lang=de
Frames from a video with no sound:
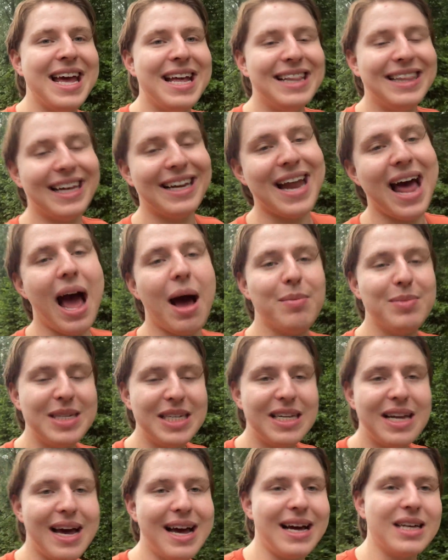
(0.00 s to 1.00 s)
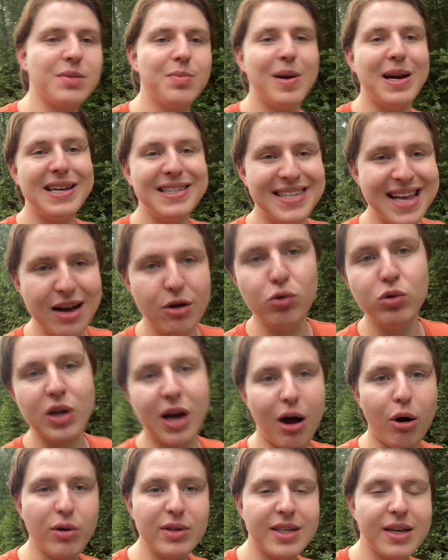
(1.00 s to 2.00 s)
dann haben sie da erstmal eine sehr gute
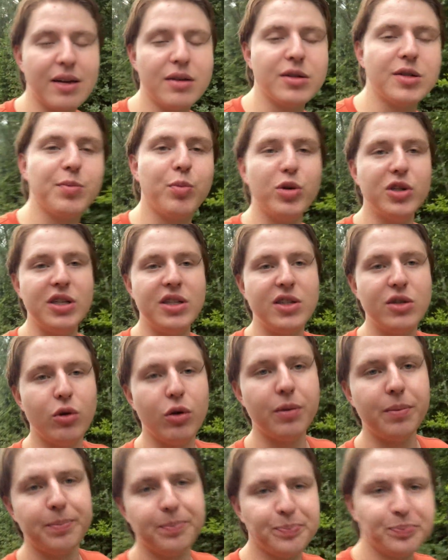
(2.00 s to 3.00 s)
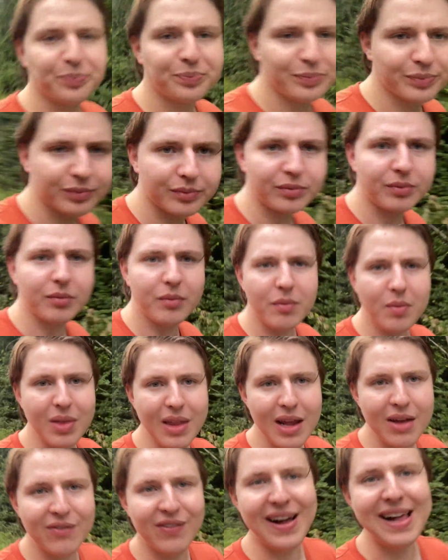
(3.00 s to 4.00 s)
Ausgangsposition,
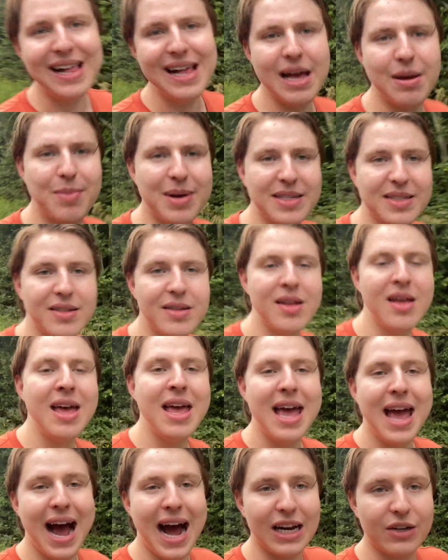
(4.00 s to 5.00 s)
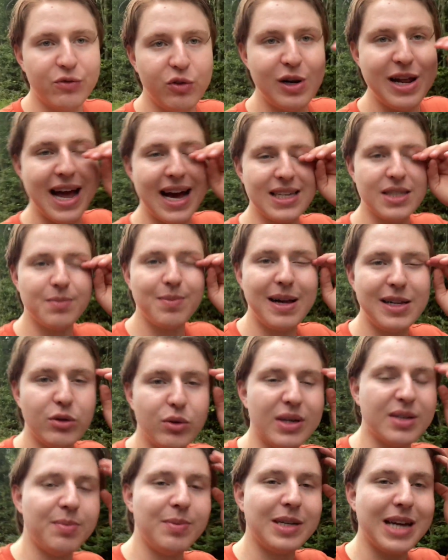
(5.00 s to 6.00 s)
weil Amazon hat wohl erstmal so
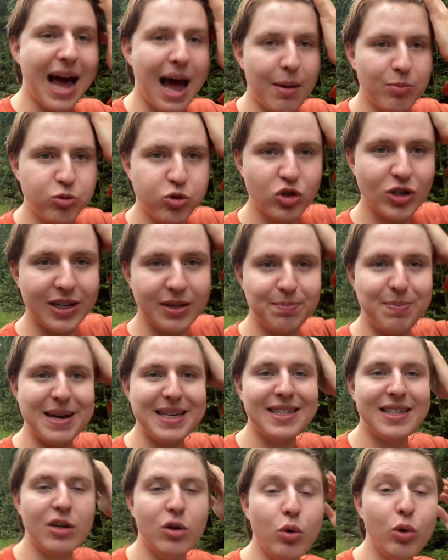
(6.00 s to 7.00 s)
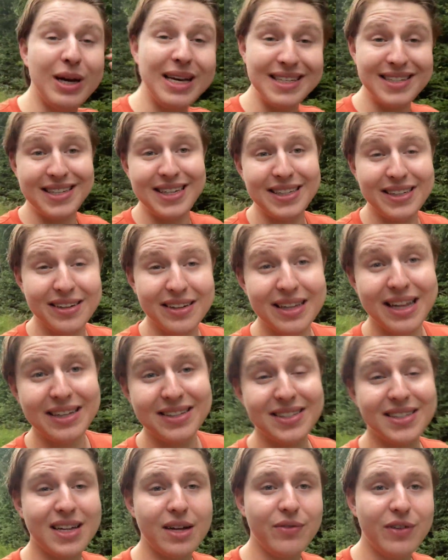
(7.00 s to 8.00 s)
das mit Abstand beste
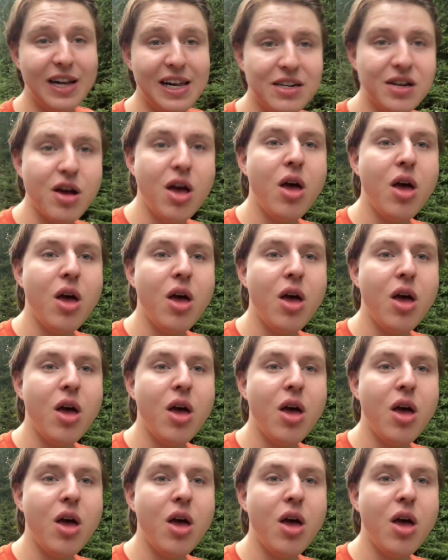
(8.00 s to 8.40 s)
Logistiknetz der Welt